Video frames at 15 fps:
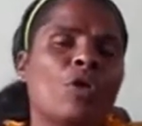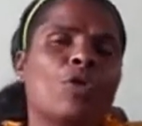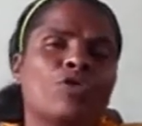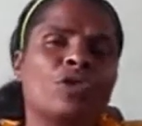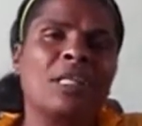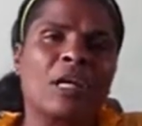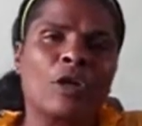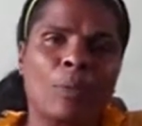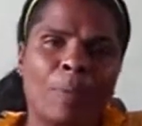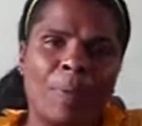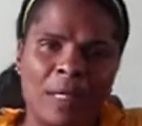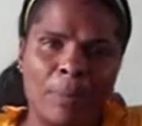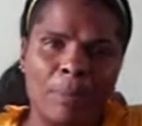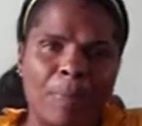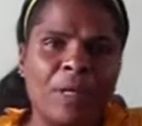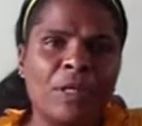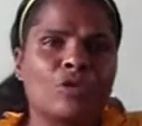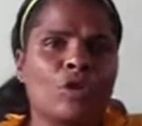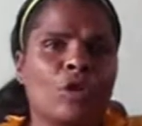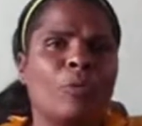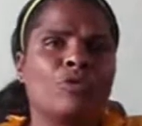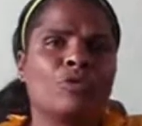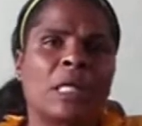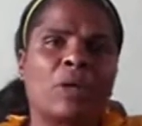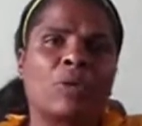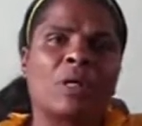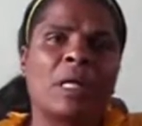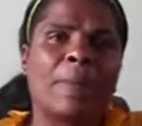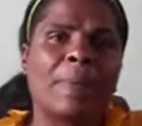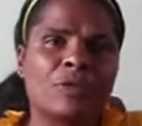lo tiraron para el piso, lo montaron en
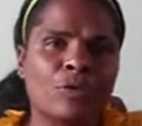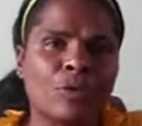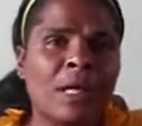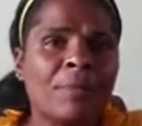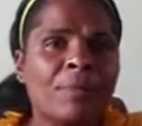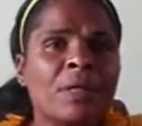una patrulla